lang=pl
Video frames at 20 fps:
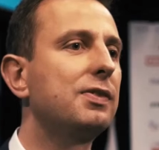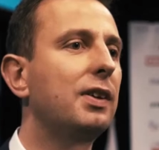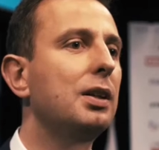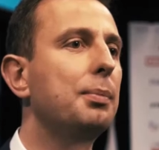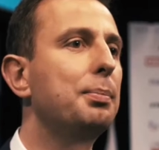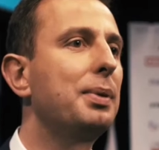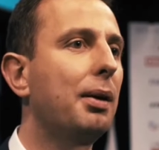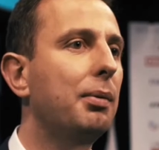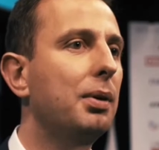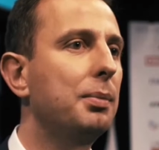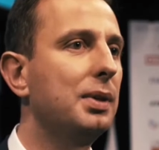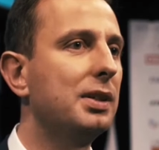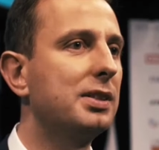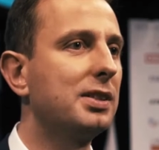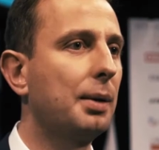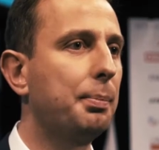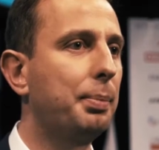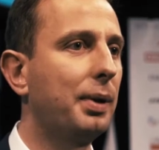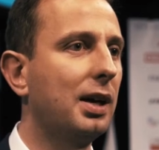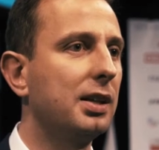zwane białe
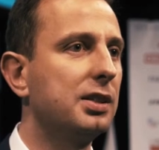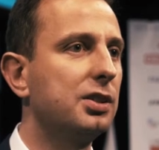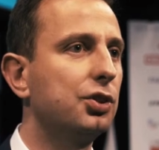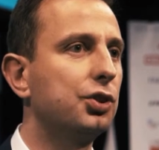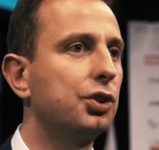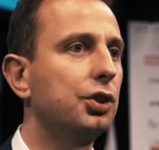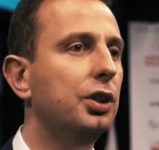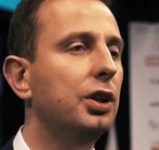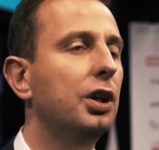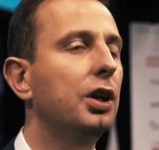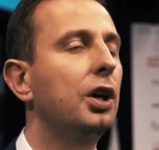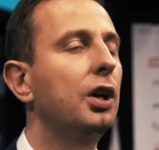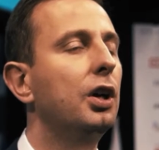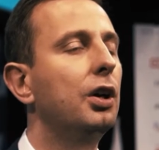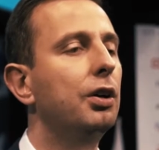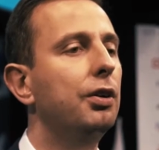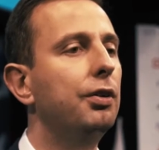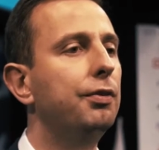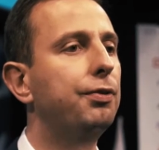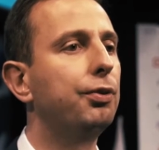miejsca pracy, czyli
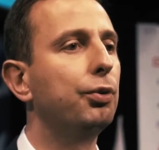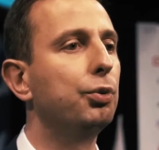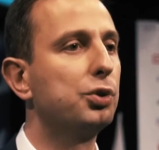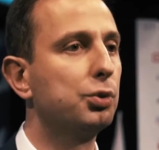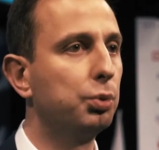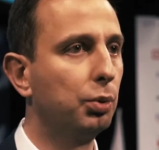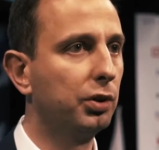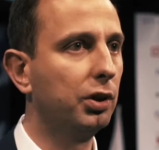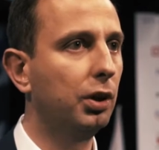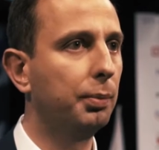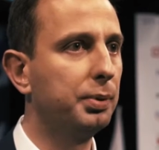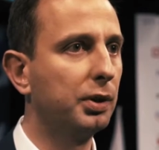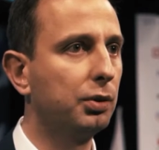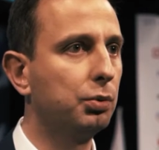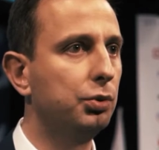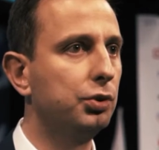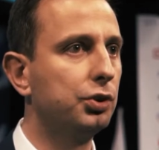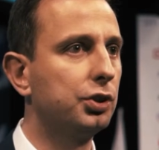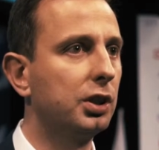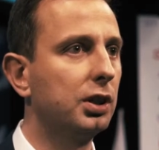w usługi
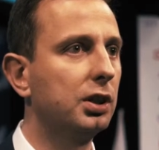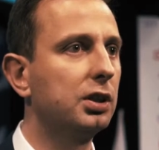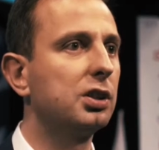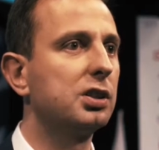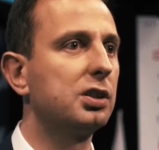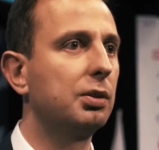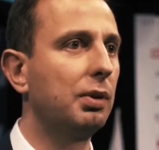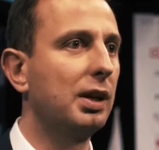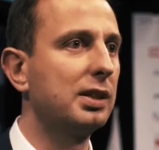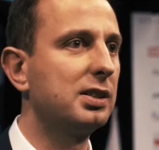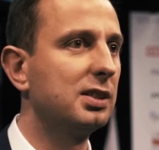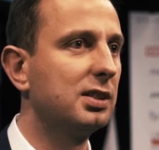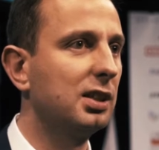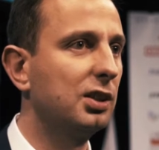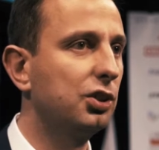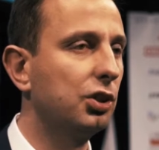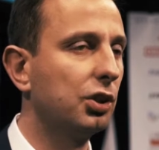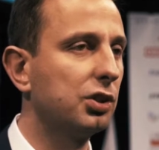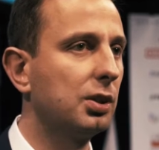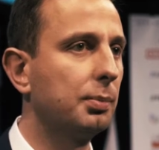opiekuńcze, to są
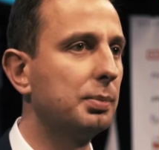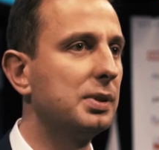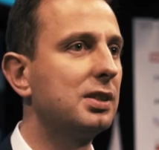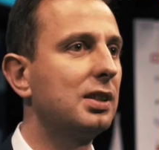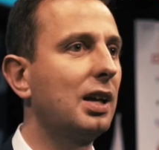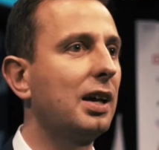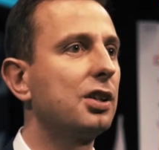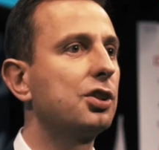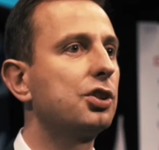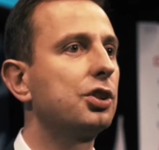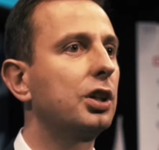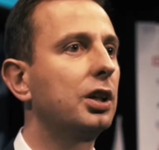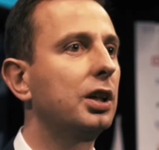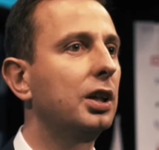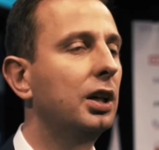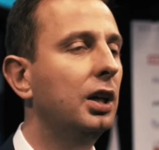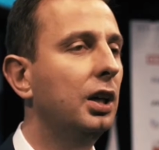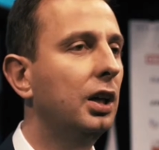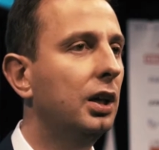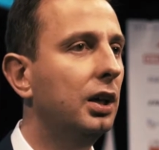asystenci osoby
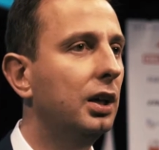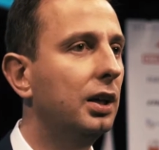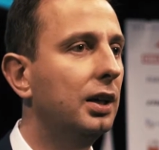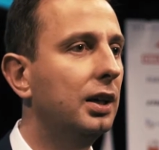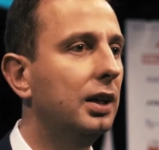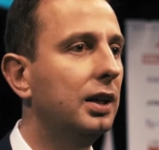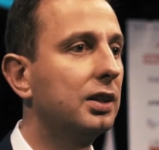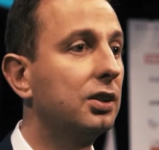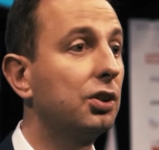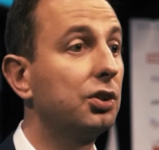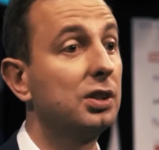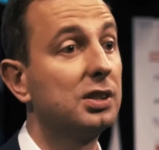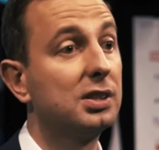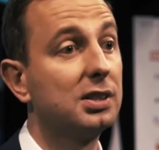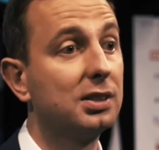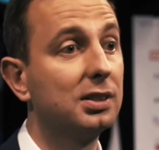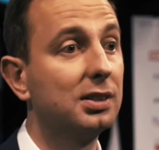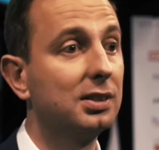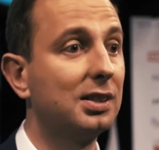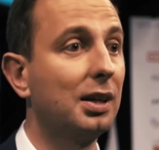starszej, e, to
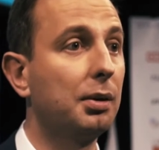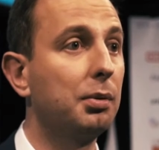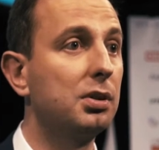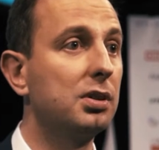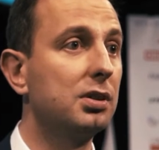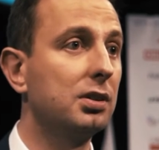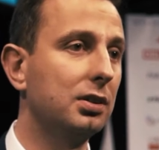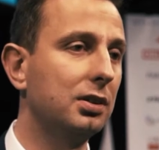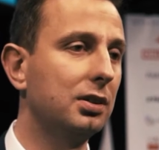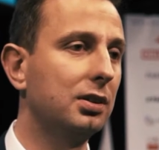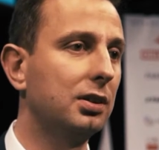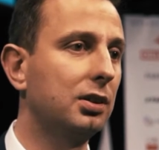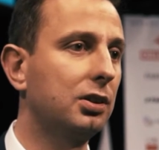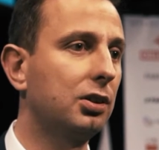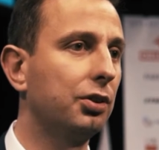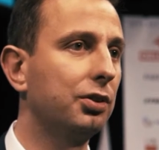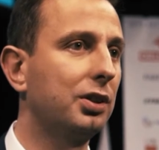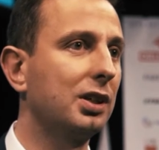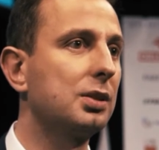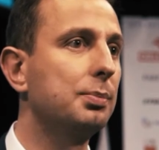jest cały e,
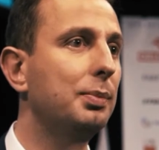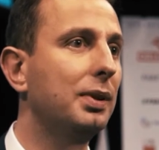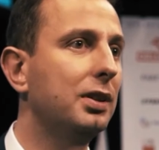kontekst